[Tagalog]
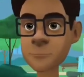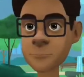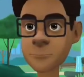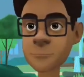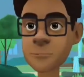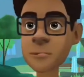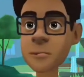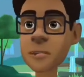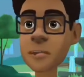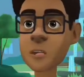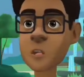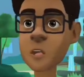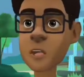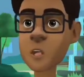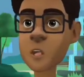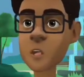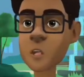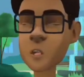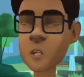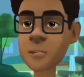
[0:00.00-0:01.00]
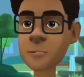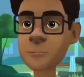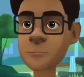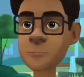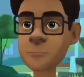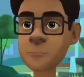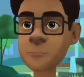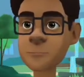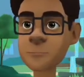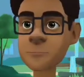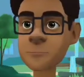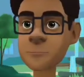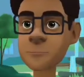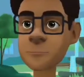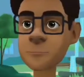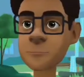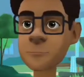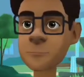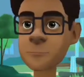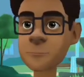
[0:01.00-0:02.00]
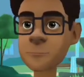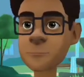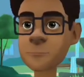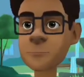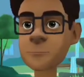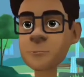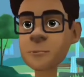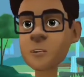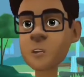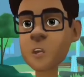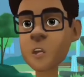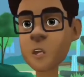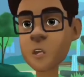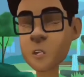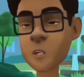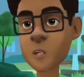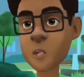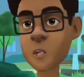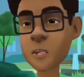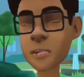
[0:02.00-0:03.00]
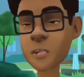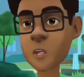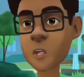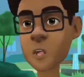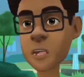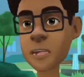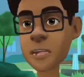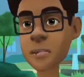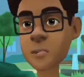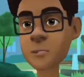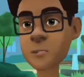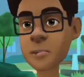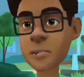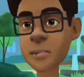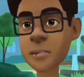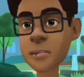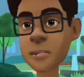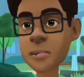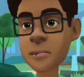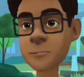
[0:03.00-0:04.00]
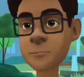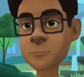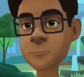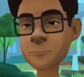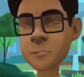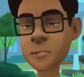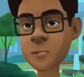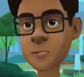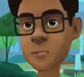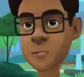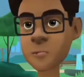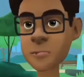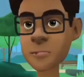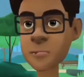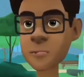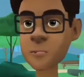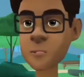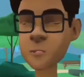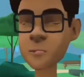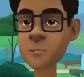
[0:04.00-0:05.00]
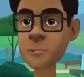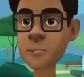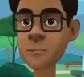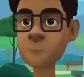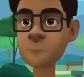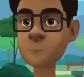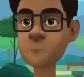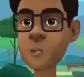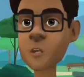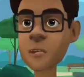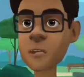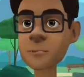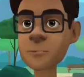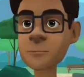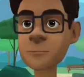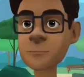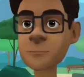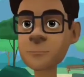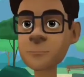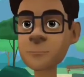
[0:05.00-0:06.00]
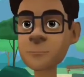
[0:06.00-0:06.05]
May bata. Sinoli ang pera ko bago ako umalis.